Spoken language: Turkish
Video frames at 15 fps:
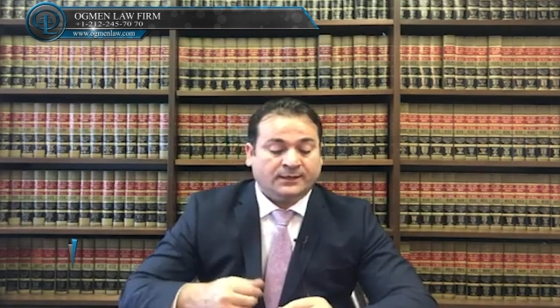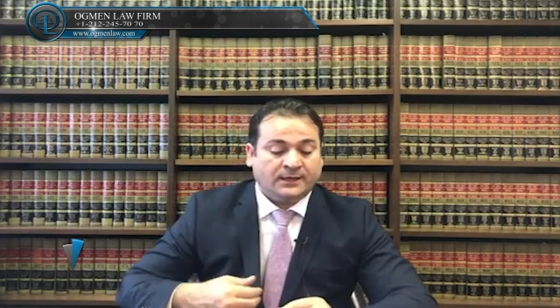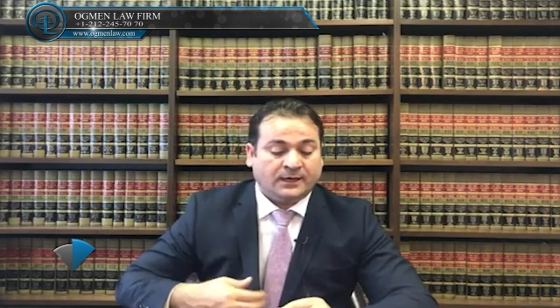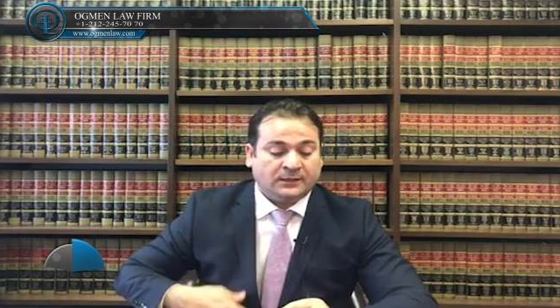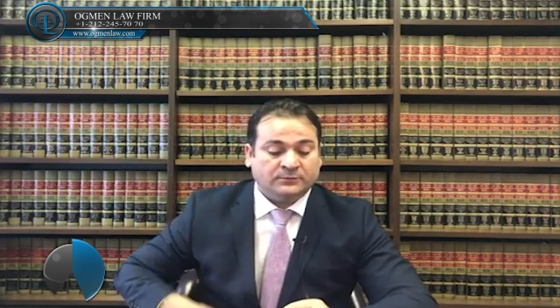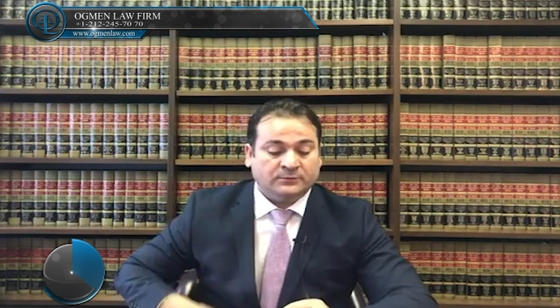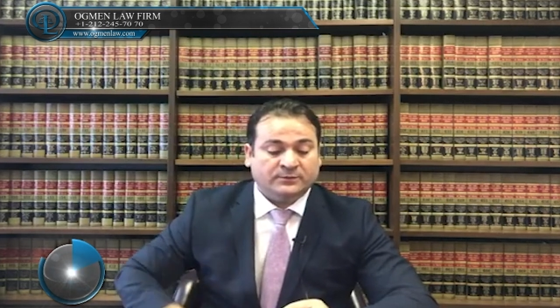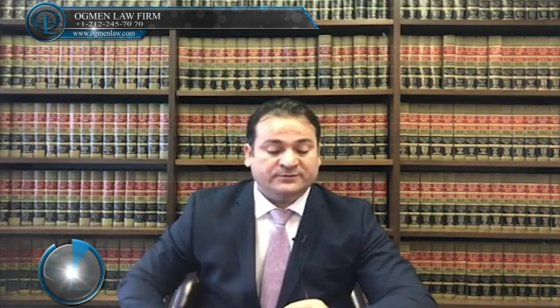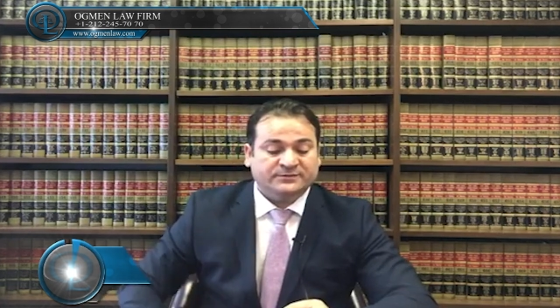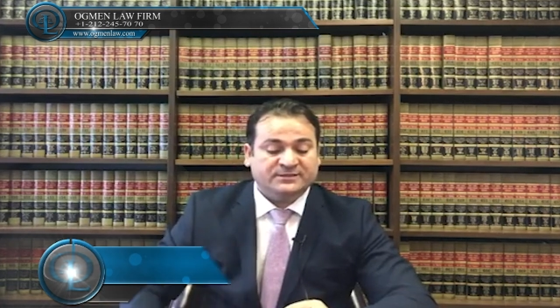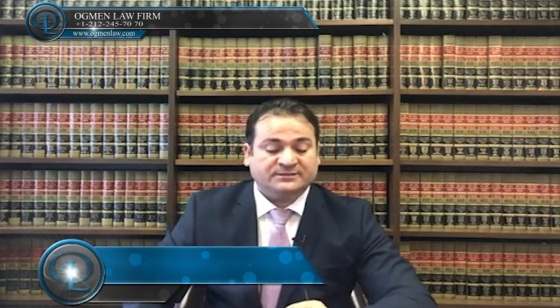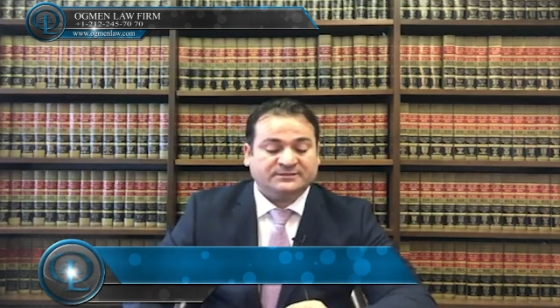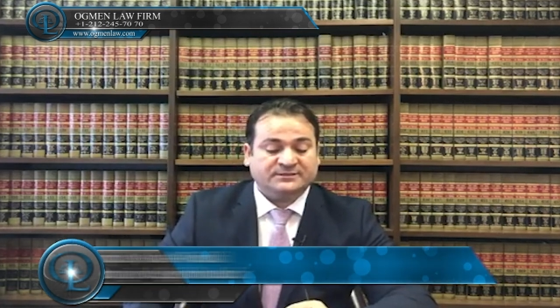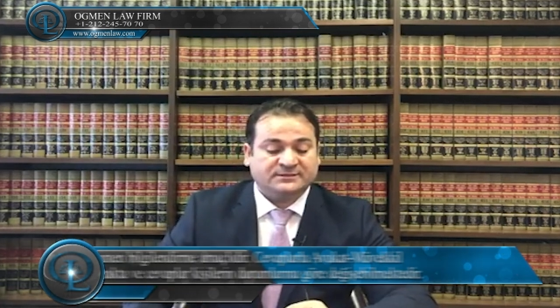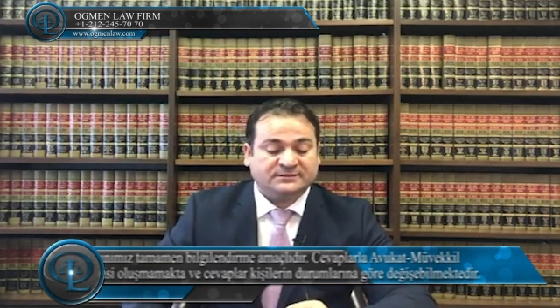almamızda
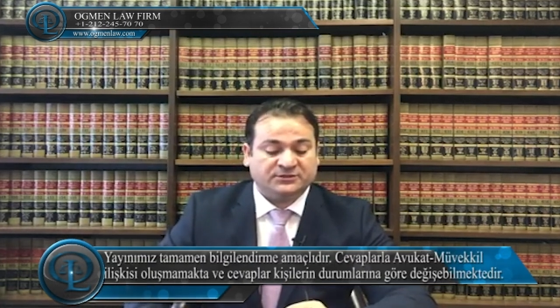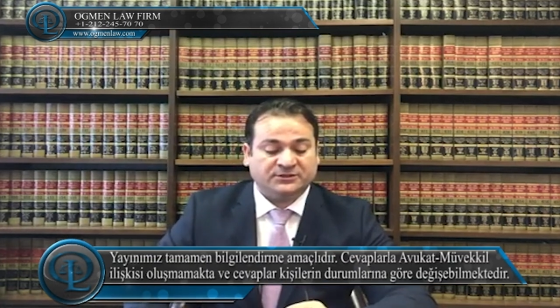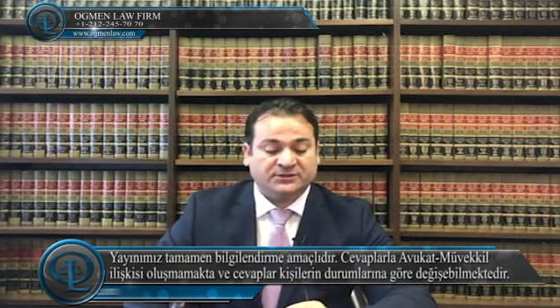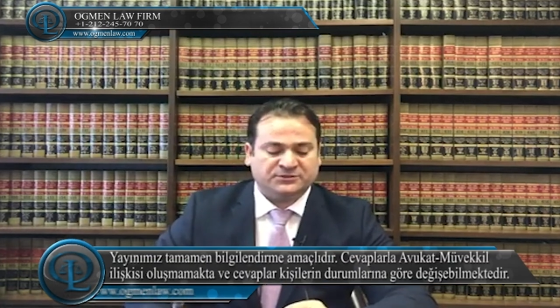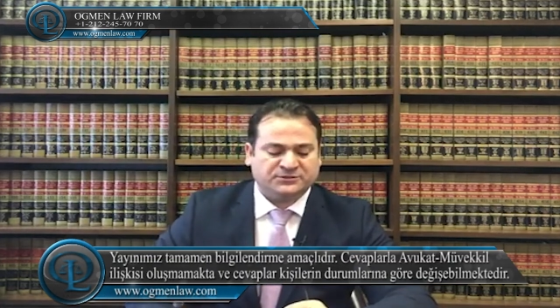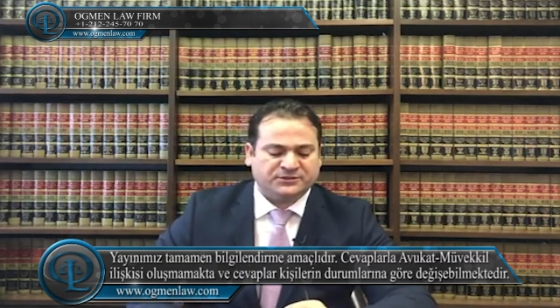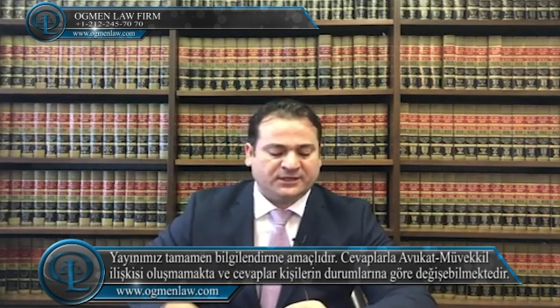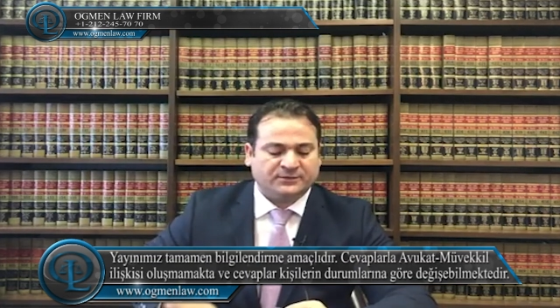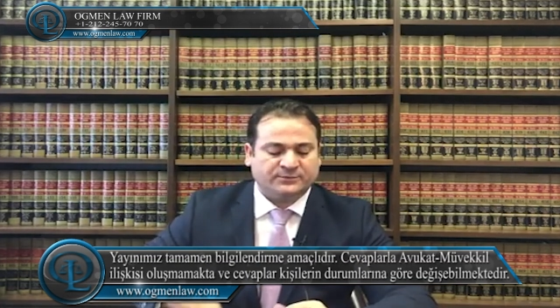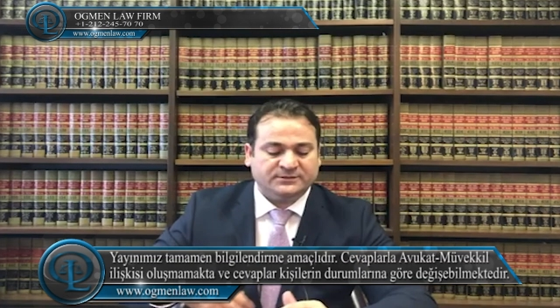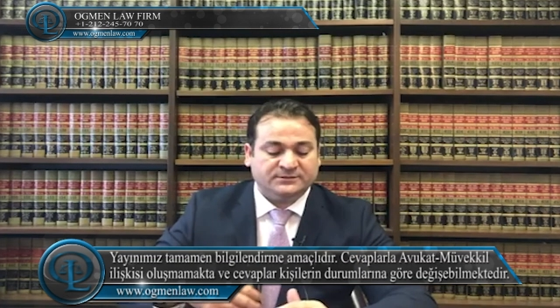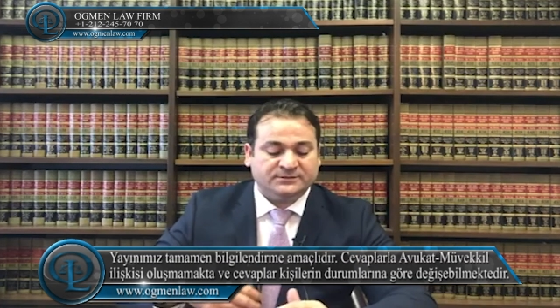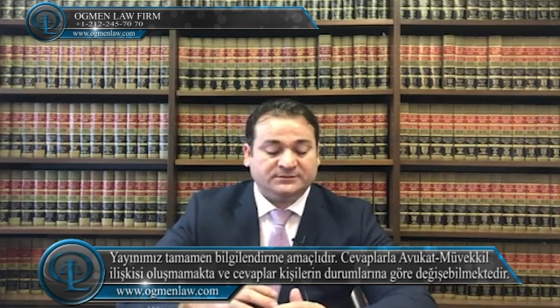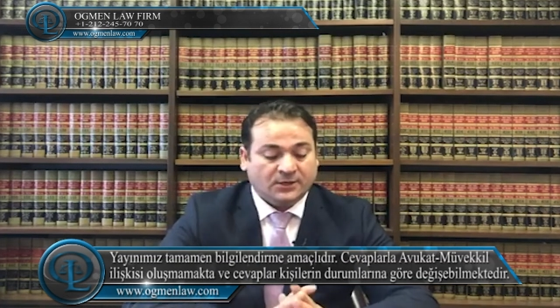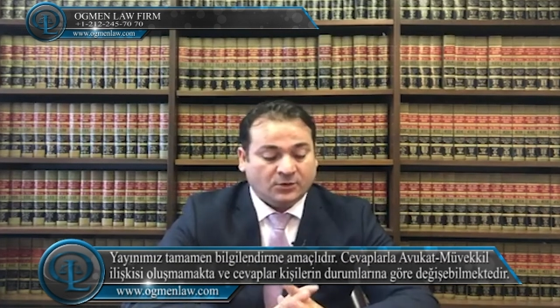sıkıntı yaşar mıyız?